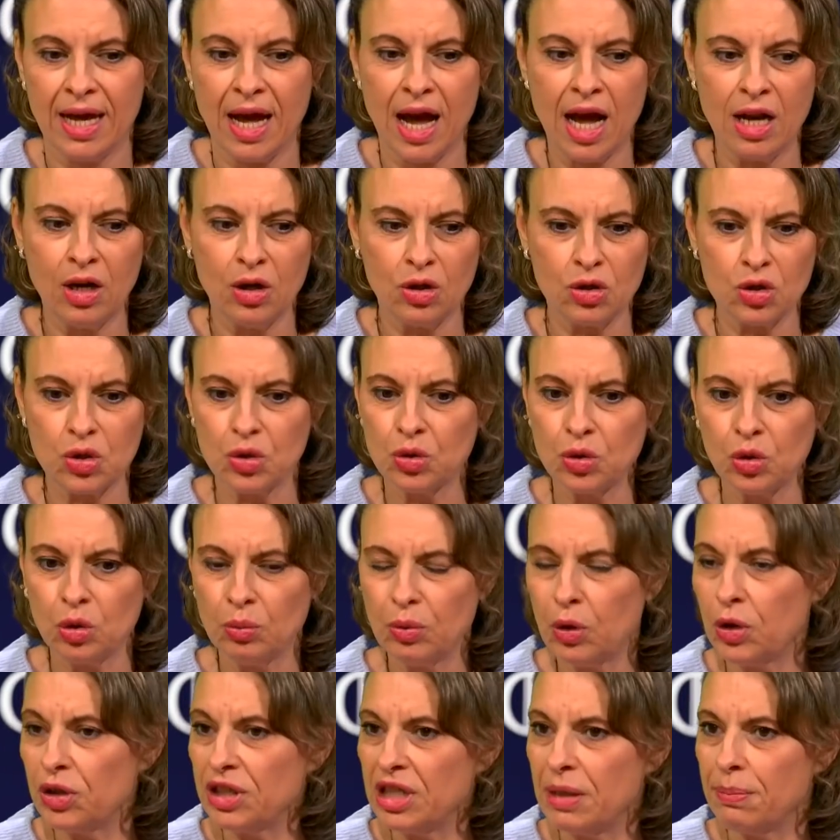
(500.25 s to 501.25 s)
Alors je ne
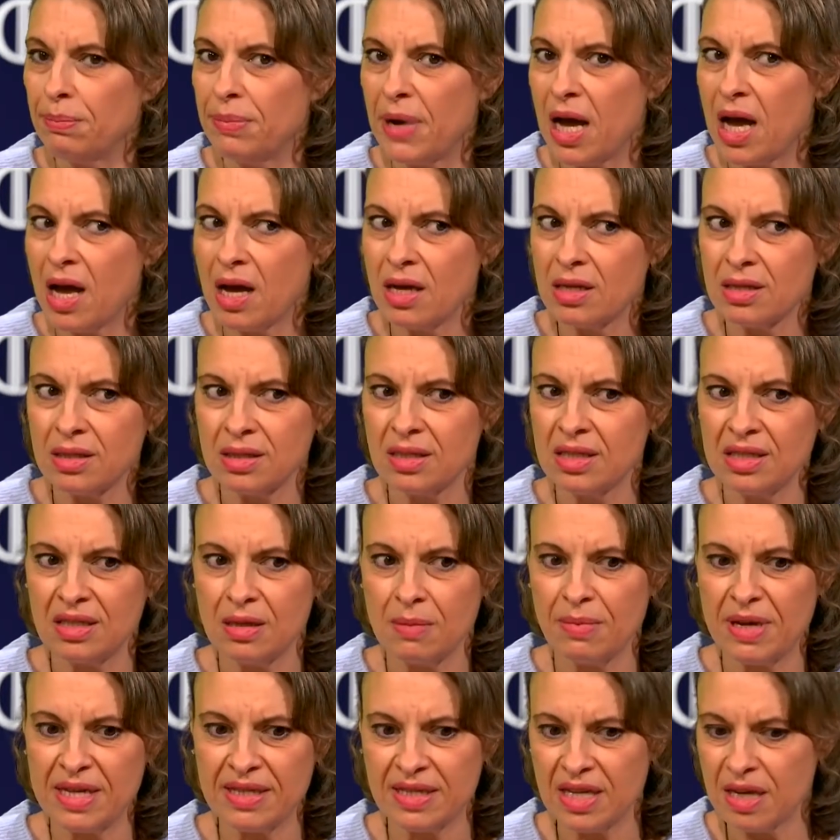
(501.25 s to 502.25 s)
comprenais pas ce qui
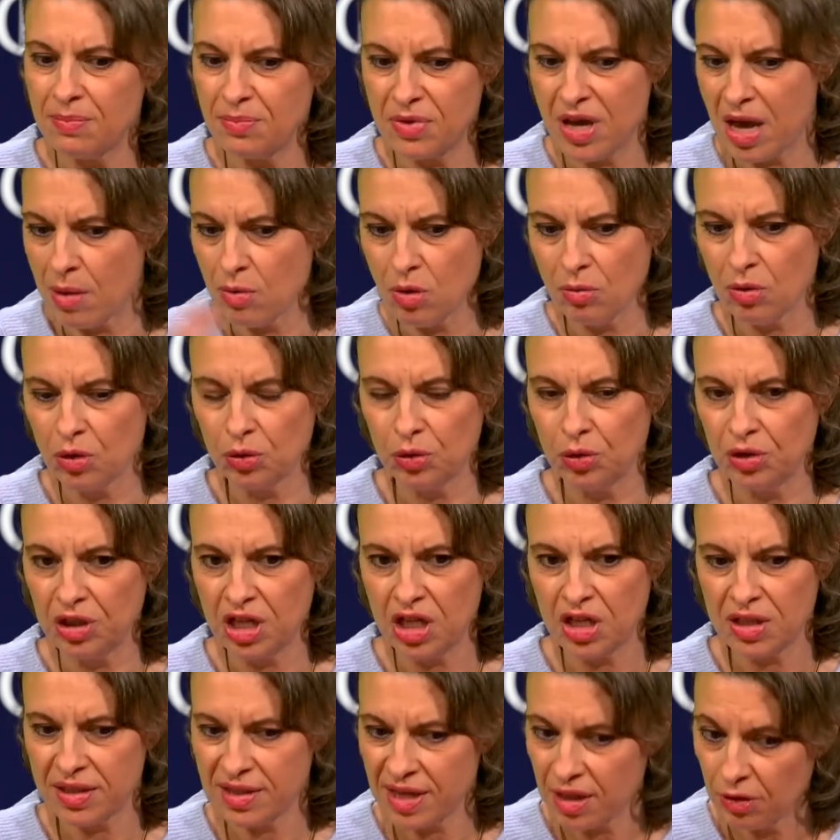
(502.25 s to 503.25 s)
s'est passé. Et puis à un moment
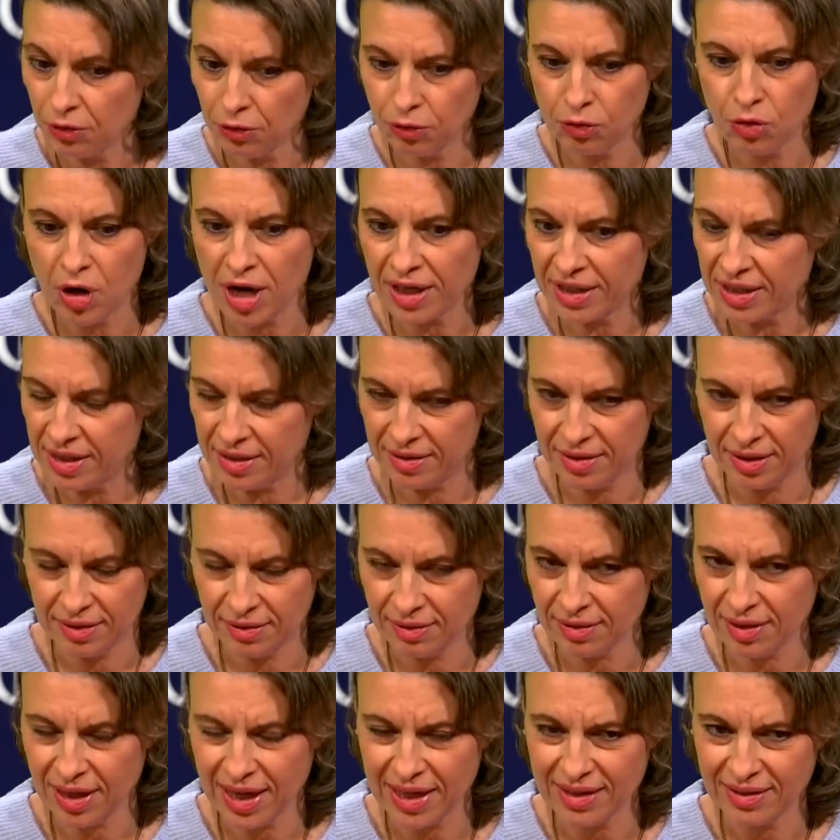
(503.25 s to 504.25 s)
donné, cette voix qui était
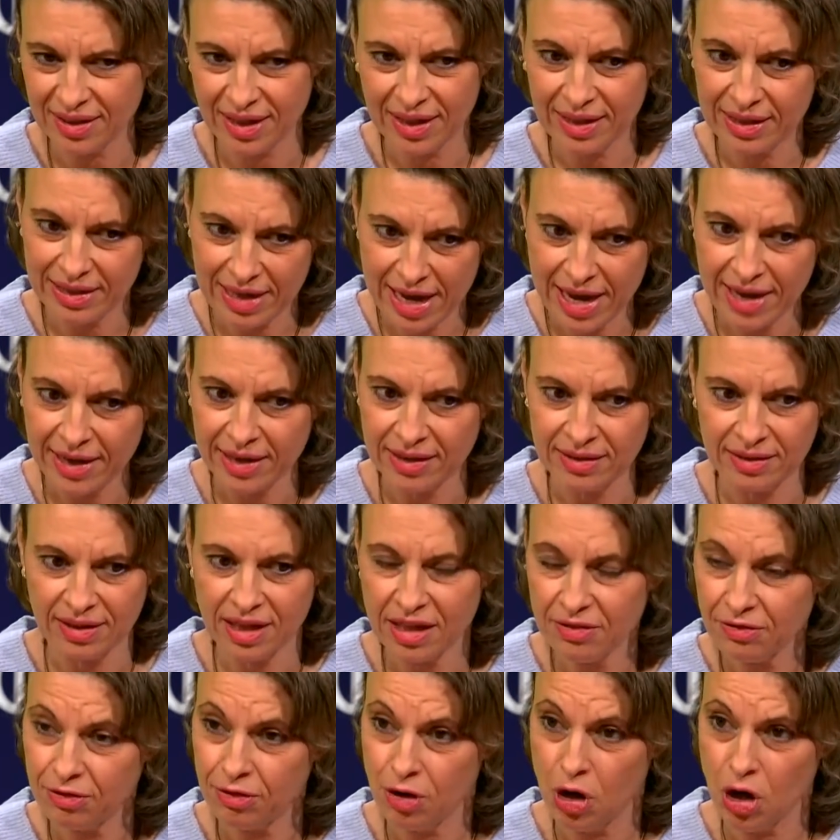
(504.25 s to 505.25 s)
très très claire et
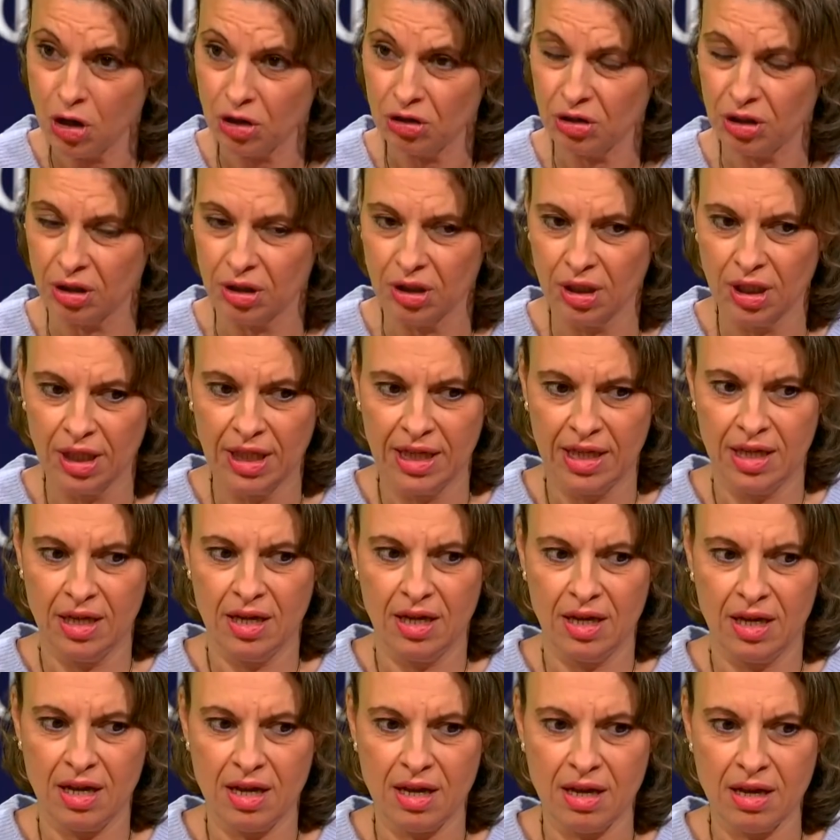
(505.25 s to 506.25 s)
très forte,
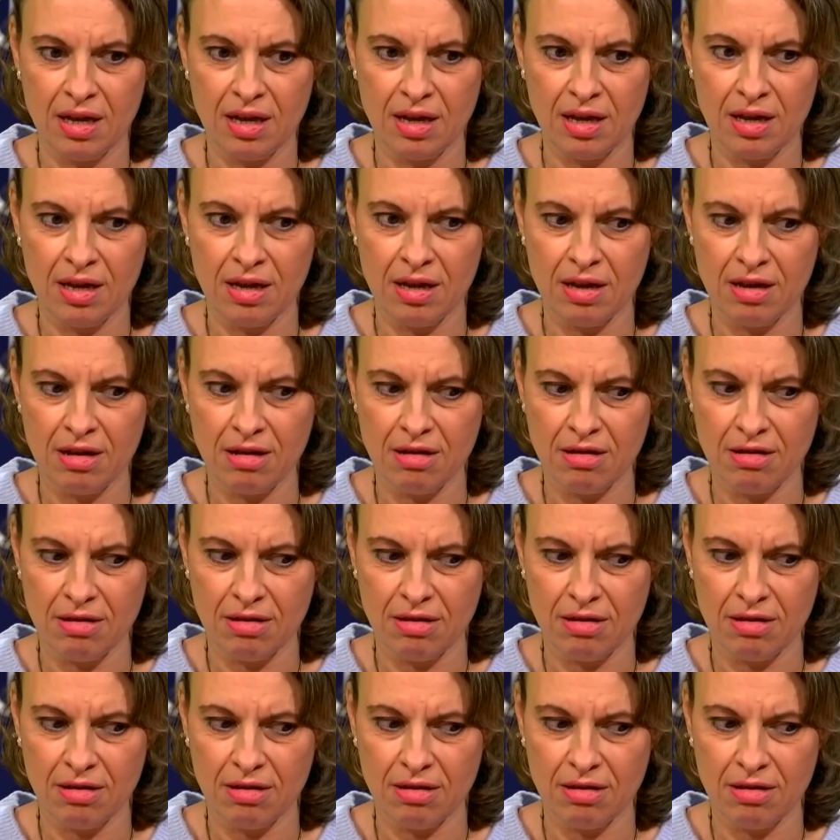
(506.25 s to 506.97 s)
euh,